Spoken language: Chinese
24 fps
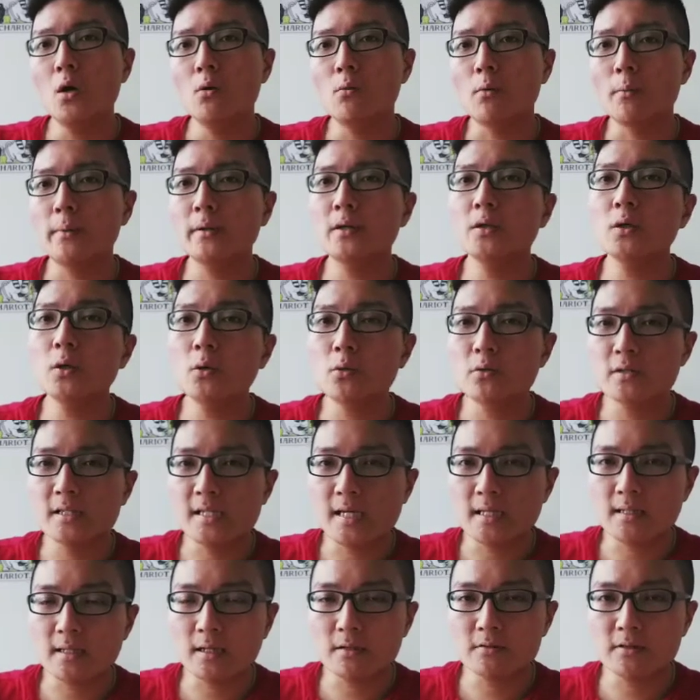我们又
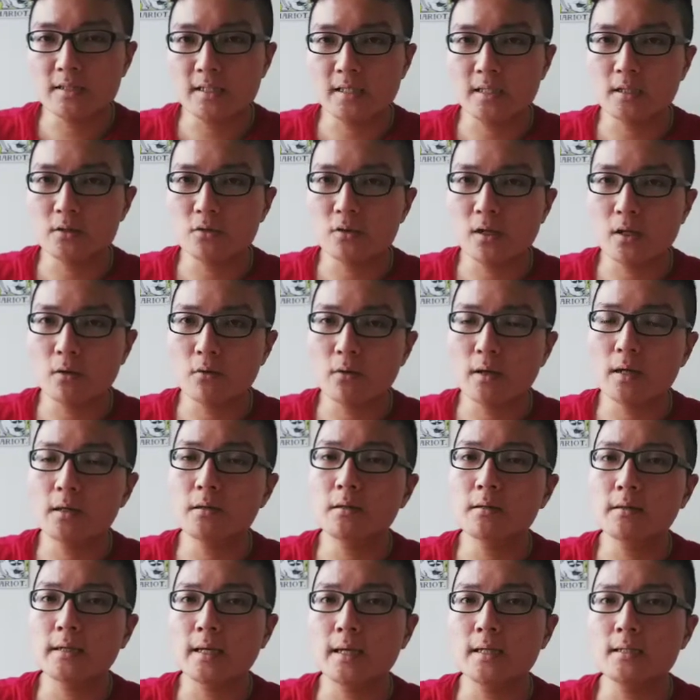见到这个状
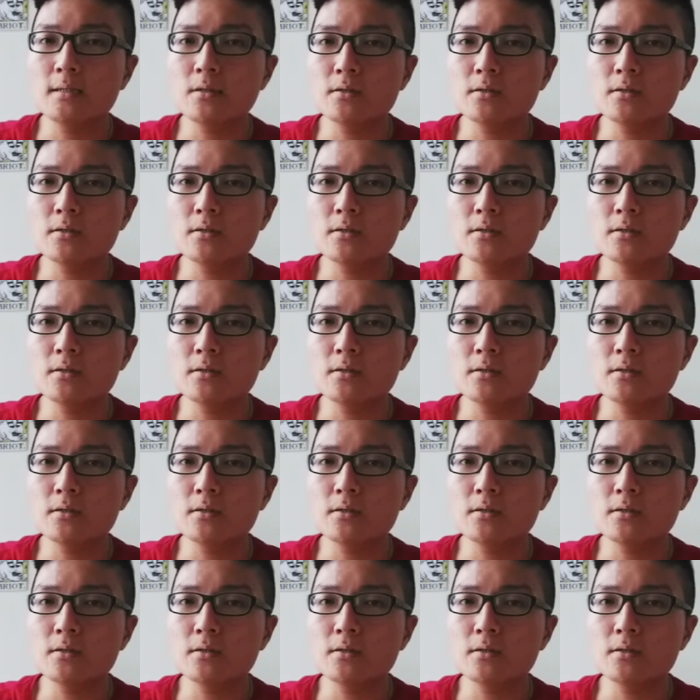况，OK，